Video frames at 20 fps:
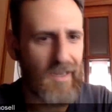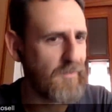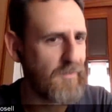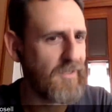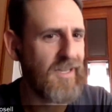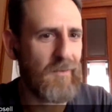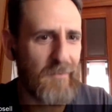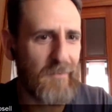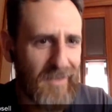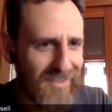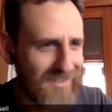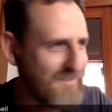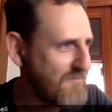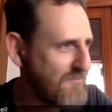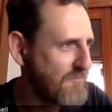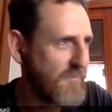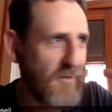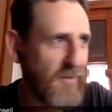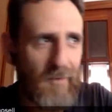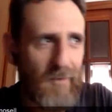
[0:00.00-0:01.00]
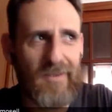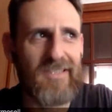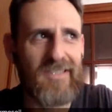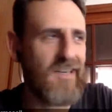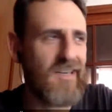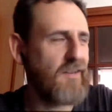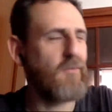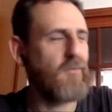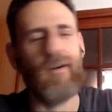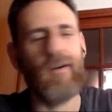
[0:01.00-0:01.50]
A mí también empiezo a
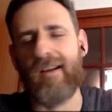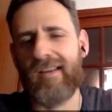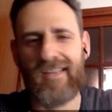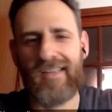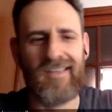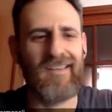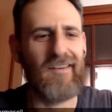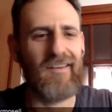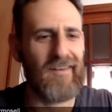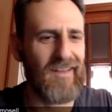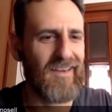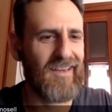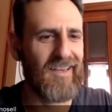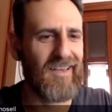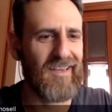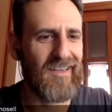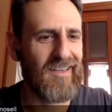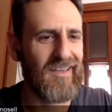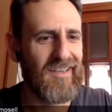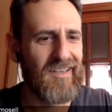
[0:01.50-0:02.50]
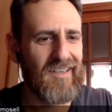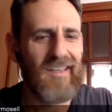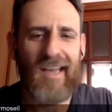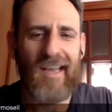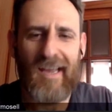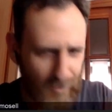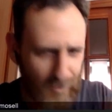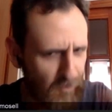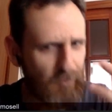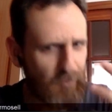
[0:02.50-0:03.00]
pensar, la verdad es que,
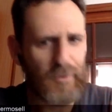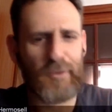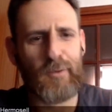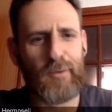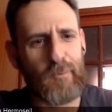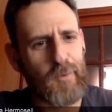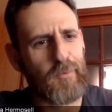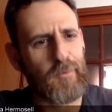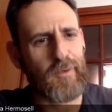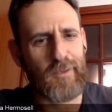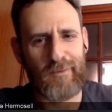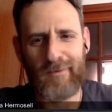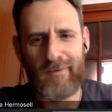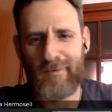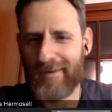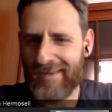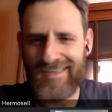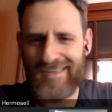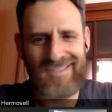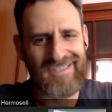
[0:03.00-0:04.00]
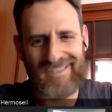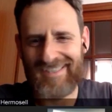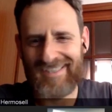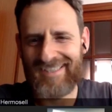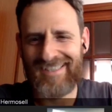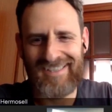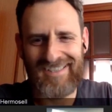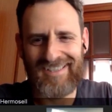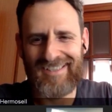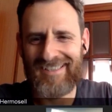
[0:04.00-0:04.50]
es que es un proyecto muy bonito, la verdad es que sí,
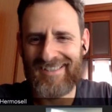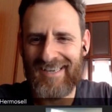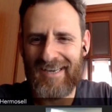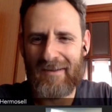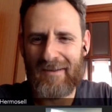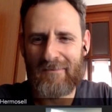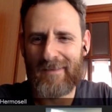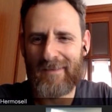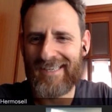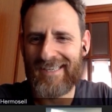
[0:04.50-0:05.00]
es que a mí me